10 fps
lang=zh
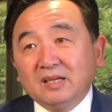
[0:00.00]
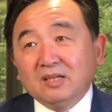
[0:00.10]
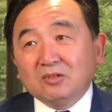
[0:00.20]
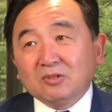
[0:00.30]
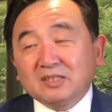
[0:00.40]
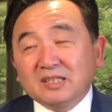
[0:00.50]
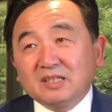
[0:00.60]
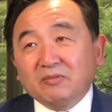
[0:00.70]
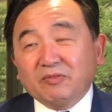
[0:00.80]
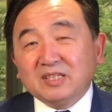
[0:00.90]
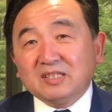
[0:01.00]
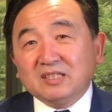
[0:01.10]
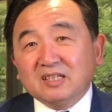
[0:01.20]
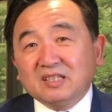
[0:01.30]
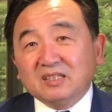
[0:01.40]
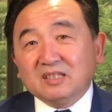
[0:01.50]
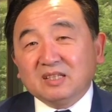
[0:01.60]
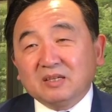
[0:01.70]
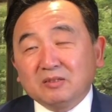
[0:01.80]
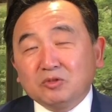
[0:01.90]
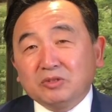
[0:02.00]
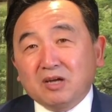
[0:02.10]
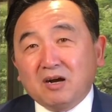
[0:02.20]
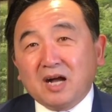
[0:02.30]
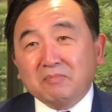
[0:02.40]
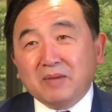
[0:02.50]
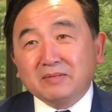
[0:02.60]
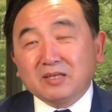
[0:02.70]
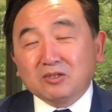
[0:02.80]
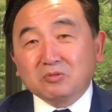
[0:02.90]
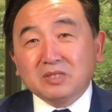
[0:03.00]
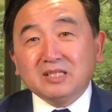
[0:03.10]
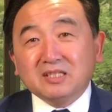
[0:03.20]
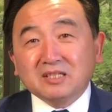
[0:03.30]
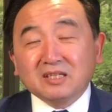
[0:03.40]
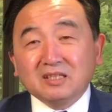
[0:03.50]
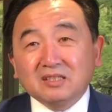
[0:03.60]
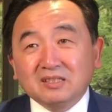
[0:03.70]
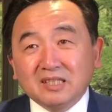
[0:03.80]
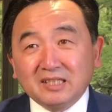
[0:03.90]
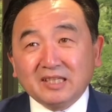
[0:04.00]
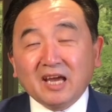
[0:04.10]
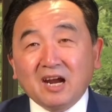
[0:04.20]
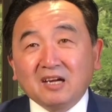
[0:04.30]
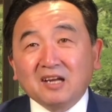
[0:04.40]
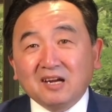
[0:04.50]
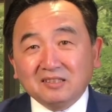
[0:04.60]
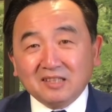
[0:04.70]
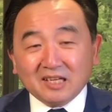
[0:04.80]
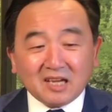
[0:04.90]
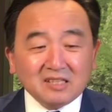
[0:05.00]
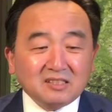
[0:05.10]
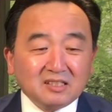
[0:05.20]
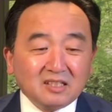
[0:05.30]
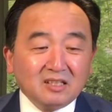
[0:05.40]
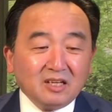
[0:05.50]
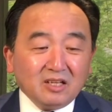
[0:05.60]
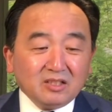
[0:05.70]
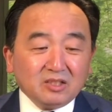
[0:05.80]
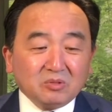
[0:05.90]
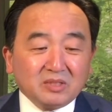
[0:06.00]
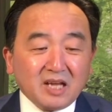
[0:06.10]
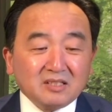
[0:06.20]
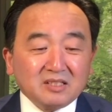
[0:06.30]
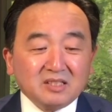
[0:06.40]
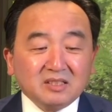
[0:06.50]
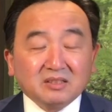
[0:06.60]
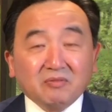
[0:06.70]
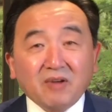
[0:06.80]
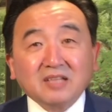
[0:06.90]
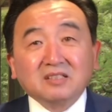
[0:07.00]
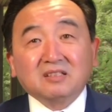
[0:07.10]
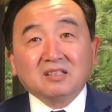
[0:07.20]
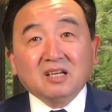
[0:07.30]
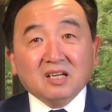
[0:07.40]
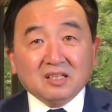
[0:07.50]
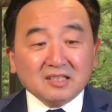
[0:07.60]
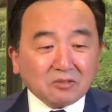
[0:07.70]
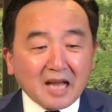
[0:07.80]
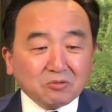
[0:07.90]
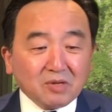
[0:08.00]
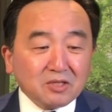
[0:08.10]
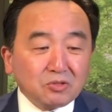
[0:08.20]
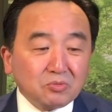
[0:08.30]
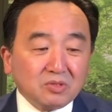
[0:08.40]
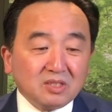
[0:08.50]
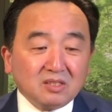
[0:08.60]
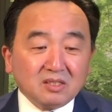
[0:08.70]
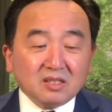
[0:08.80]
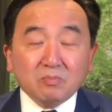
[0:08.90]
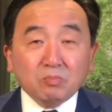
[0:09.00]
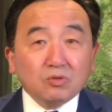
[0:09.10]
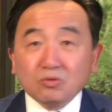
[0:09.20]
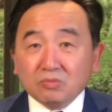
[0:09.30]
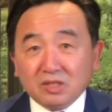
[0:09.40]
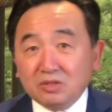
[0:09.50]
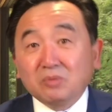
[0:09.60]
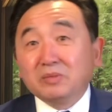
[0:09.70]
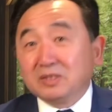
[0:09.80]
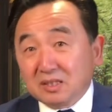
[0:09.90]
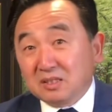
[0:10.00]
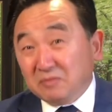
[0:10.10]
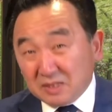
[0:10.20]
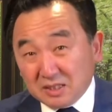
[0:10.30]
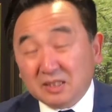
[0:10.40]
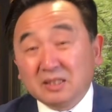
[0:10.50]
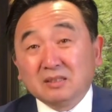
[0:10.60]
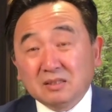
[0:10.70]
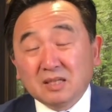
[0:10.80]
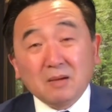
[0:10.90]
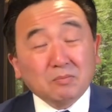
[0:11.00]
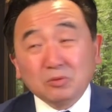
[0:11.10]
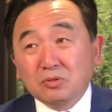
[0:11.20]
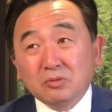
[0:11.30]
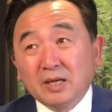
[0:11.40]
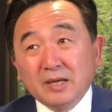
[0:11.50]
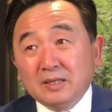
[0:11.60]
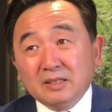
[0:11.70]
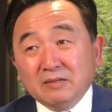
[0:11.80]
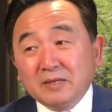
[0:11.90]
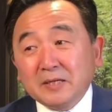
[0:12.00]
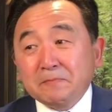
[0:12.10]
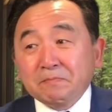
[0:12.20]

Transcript: 说这个飞机的呃取消航班呢，从疫情那一年二零二零年开始呢，就有这样的事情的发生。他拿出来数字，那个不足以说明任何问题啊，不足以，因为